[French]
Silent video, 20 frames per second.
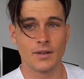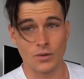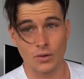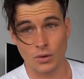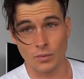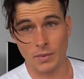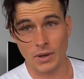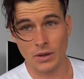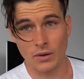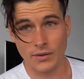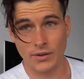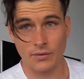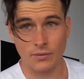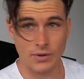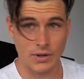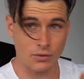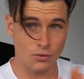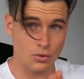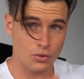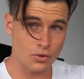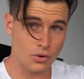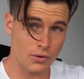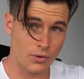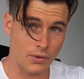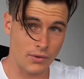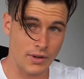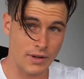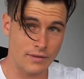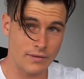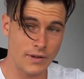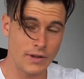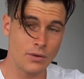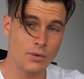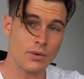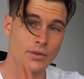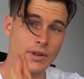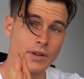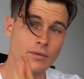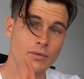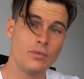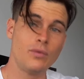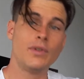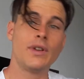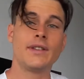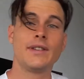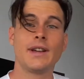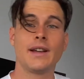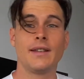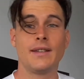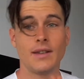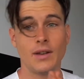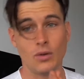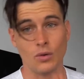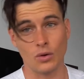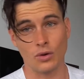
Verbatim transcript: Donc maintenant, si vous êtes toujours sur cette vidéo, c'est que vous vous intéressez